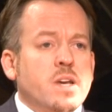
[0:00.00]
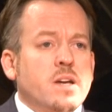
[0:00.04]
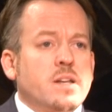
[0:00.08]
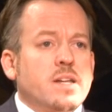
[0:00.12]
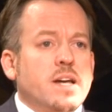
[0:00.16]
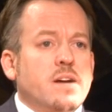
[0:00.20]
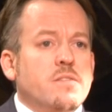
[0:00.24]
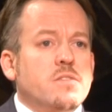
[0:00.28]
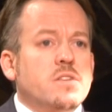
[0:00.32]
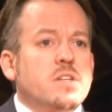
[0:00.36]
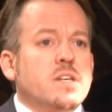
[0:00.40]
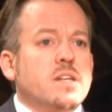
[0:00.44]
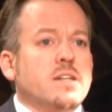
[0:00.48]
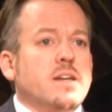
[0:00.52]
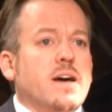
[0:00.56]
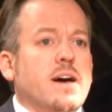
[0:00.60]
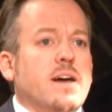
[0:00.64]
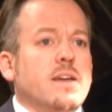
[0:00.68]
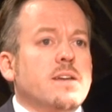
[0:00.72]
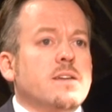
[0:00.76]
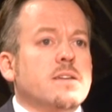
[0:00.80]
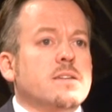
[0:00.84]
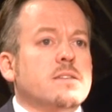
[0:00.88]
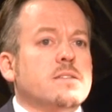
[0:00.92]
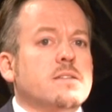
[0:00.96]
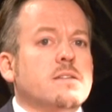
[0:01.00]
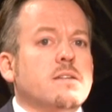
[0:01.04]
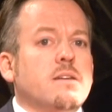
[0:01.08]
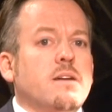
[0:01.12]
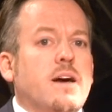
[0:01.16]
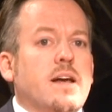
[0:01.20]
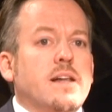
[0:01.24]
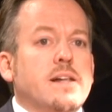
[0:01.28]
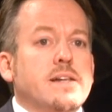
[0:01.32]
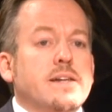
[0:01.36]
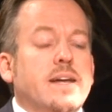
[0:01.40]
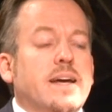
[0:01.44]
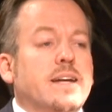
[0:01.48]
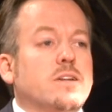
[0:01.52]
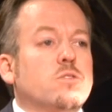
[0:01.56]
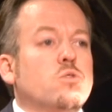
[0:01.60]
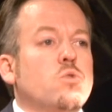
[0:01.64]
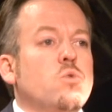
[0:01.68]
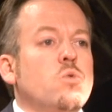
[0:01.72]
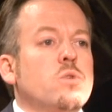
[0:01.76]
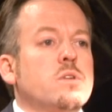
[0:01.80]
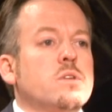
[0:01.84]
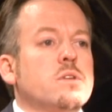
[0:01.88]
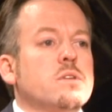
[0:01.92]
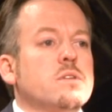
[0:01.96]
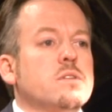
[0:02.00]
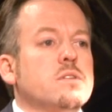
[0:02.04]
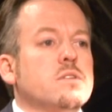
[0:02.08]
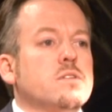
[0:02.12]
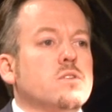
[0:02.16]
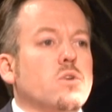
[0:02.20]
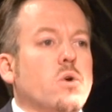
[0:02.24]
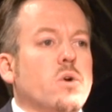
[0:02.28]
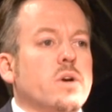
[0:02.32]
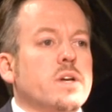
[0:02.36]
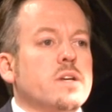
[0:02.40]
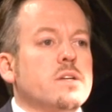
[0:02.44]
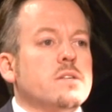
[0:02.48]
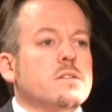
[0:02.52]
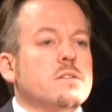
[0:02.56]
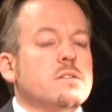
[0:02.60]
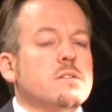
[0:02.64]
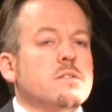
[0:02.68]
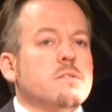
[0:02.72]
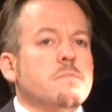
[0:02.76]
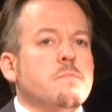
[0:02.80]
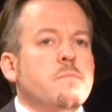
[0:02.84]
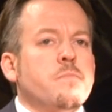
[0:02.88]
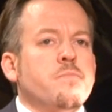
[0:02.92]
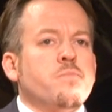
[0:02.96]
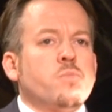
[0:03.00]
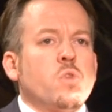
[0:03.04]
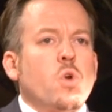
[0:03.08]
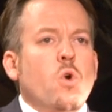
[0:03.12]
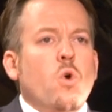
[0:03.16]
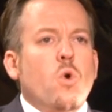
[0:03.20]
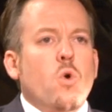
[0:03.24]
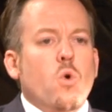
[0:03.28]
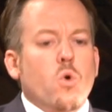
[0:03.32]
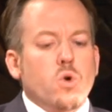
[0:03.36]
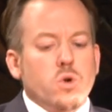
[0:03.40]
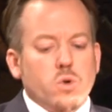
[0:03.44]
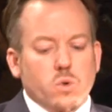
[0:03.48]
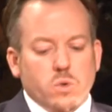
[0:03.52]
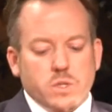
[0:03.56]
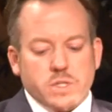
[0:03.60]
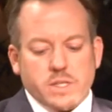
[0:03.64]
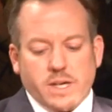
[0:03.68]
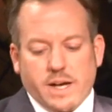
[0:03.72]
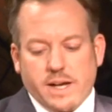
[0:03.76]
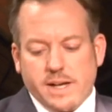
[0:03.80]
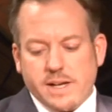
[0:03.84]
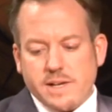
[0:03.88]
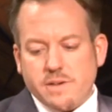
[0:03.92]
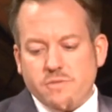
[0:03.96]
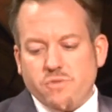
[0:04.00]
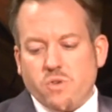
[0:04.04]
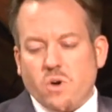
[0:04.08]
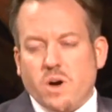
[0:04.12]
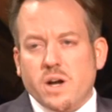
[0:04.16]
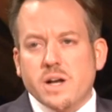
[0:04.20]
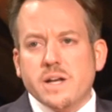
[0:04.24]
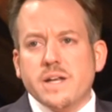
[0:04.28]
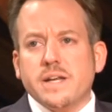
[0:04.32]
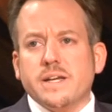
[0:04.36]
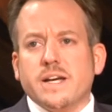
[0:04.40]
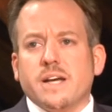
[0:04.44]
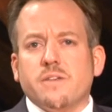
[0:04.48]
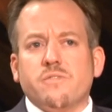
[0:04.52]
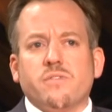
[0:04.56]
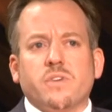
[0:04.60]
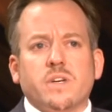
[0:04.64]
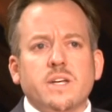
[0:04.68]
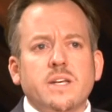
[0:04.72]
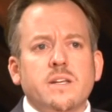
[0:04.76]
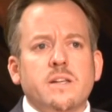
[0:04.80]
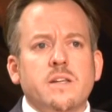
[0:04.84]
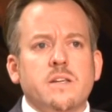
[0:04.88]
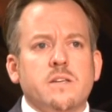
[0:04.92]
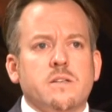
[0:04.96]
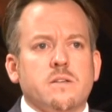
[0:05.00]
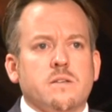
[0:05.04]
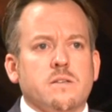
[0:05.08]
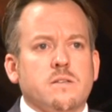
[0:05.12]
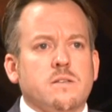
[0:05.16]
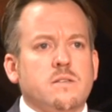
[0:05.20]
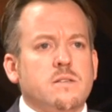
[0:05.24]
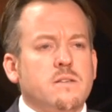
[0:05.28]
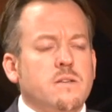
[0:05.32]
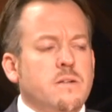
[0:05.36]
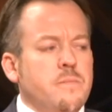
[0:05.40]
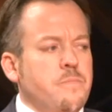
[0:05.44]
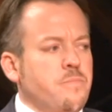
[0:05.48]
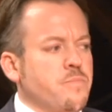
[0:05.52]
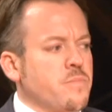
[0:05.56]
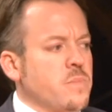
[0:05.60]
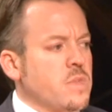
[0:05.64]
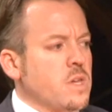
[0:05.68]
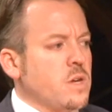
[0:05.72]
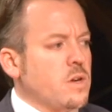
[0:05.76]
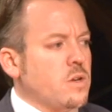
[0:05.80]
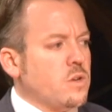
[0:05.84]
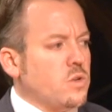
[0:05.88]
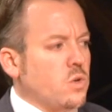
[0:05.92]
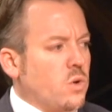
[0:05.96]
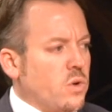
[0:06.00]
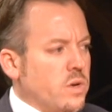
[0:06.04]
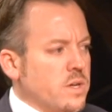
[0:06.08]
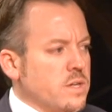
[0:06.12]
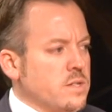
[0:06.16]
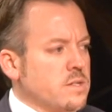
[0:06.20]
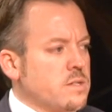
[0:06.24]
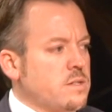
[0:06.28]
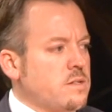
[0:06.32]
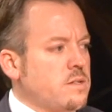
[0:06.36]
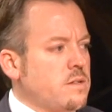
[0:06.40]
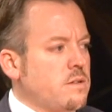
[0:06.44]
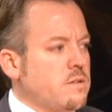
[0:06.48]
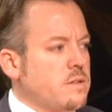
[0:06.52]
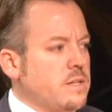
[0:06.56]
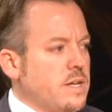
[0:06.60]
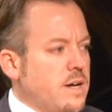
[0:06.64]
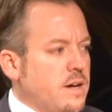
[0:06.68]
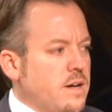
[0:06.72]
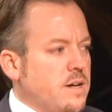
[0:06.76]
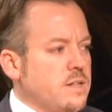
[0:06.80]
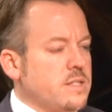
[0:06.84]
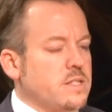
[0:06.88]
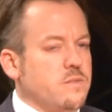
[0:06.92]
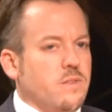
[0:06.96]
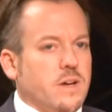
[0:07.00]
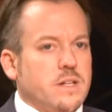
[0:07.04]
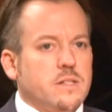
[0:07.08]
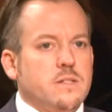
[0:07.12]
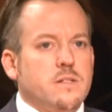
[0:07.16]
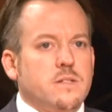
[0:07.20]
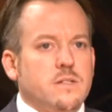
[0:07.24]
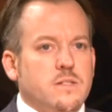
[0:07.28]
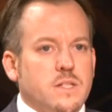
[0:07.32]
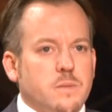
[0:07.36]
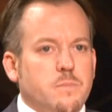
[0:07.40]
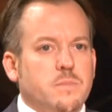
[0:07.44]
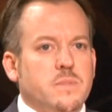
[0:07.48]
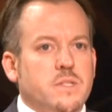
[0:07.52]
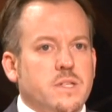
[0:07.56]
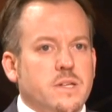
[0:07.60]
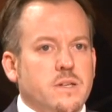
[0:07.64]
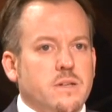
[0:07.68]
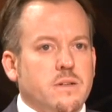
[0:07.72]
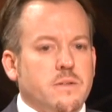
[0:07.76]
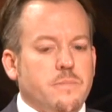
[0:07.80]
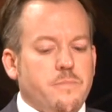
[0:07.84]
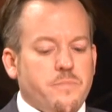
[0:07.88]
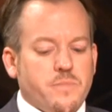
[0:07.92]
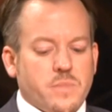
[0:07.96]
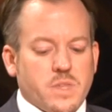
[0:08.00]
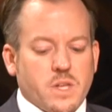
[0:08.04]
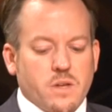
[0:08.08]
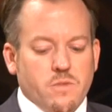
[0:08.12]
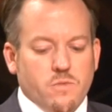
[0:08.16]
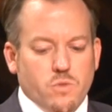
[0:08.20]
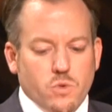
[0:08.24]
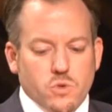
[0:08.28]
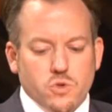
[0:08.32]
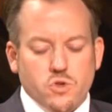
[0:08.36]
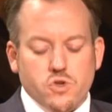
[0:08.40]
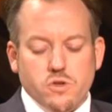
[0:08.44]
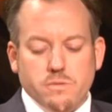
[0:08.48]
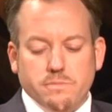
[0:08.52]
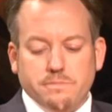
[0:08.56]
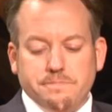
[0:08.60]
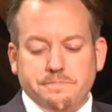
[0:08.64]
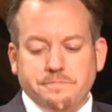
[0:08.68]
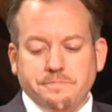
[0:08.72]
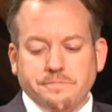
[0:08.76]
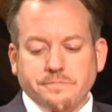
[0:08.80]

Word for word: darf ich Ihnen alles, allen ein gutes, neues und uns allen vor allen Dingen ein friedliches neues Jahr 2017 wünschen.